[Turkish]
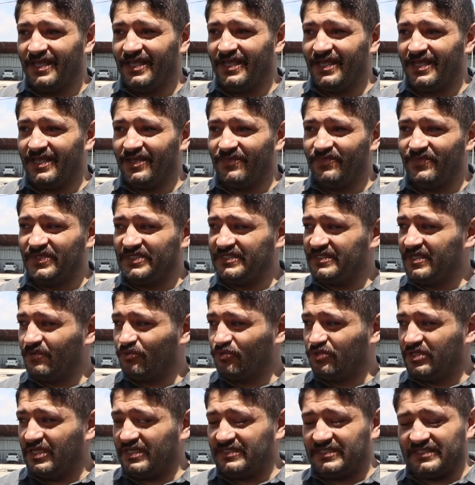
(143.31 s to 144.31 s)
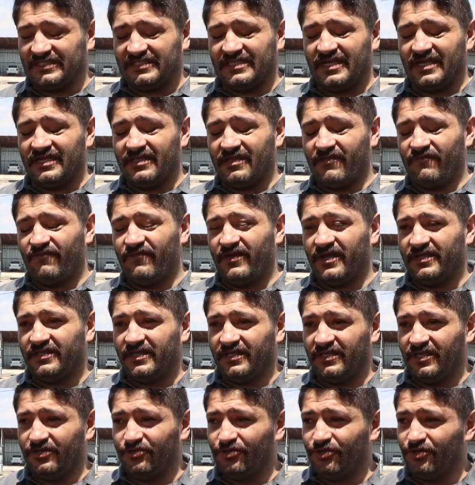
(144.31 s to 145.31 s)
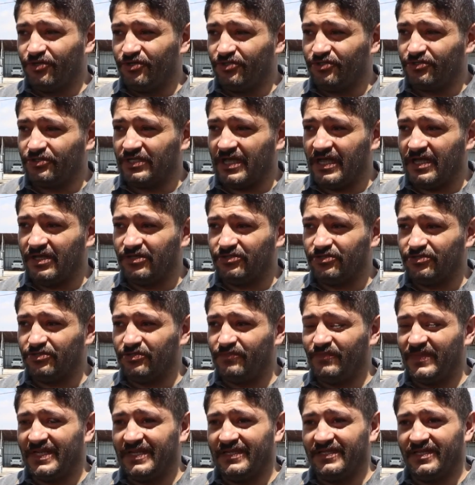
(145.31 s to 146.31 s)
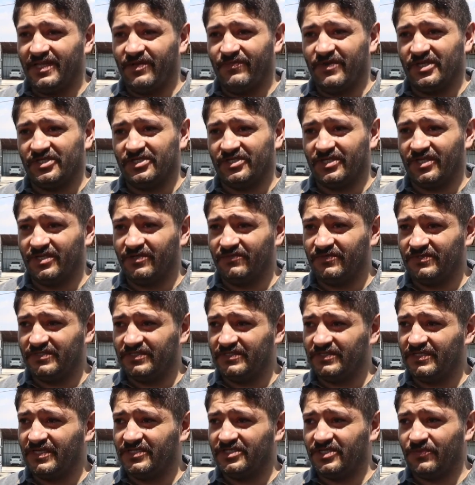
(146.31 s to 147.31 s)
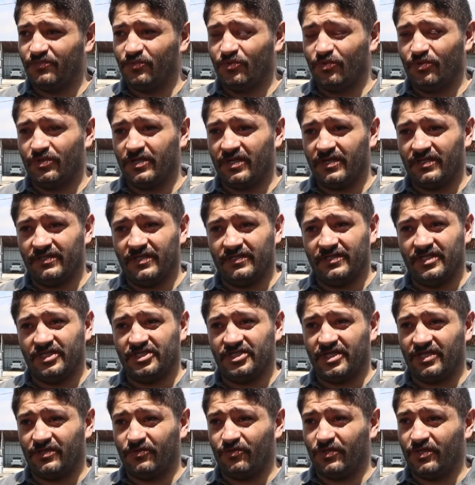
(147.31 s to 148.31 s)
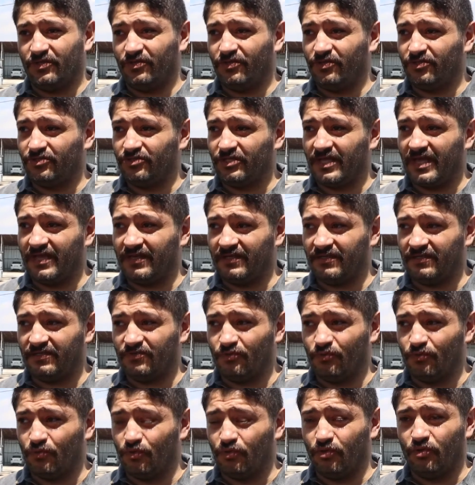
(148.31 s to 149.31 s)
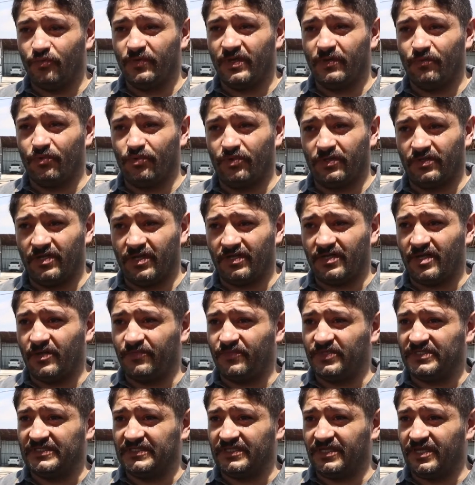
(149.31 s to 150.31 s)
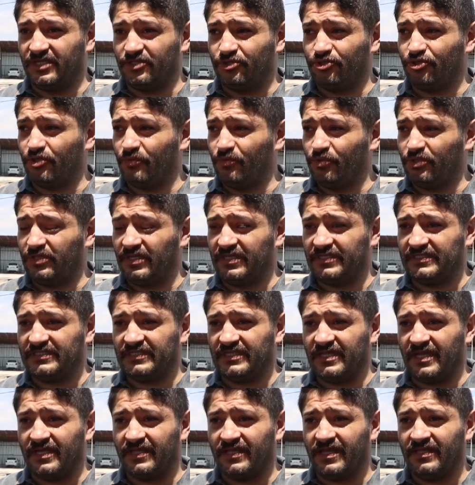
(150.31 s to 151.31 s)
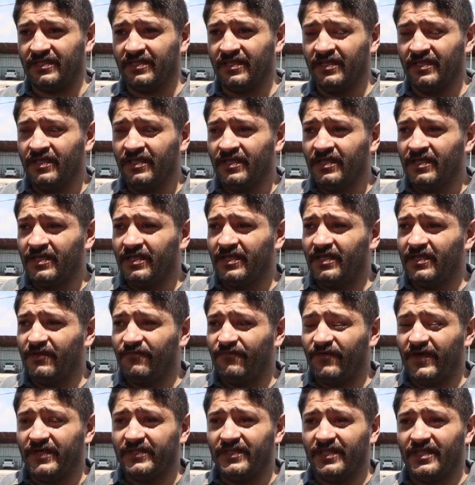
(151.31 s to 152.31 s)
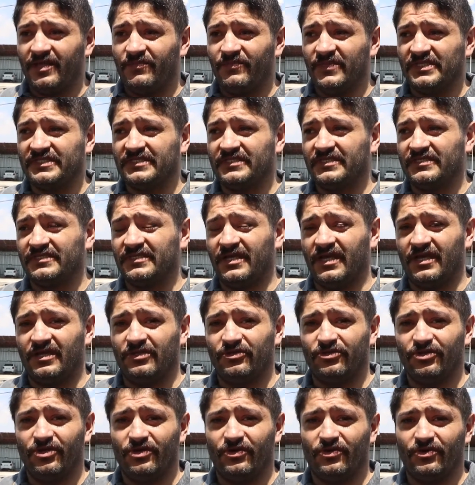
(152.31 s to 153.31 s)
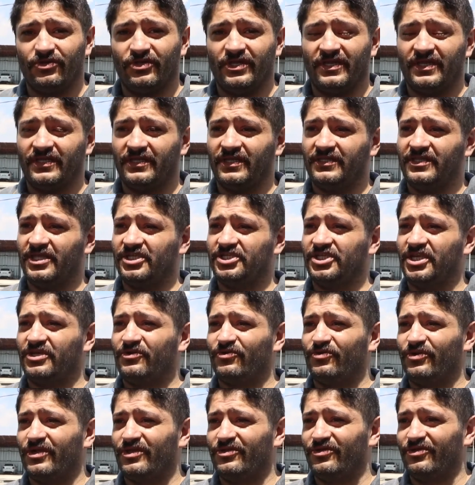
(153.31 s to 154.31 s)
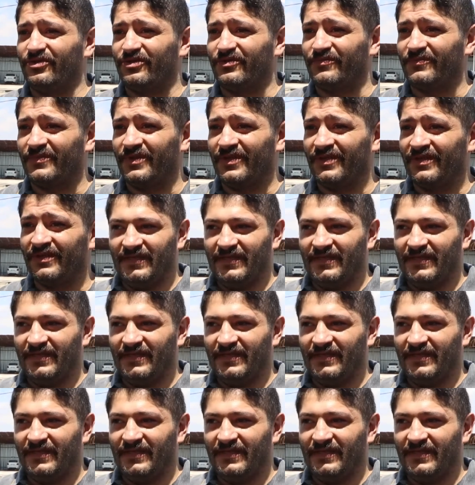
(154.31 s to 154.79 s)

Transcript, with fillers: Ee, biz de bu tesislerden faydalanıyoruz. Sağ olsun belediye başkanımız Recep Gürkan'a da teşekkür ediyoruz. Her kulübe burada kapısını açıyor bu tesislerden ee, faydalanmasını sağlıyor. Onlara da teşekkür ediyorum.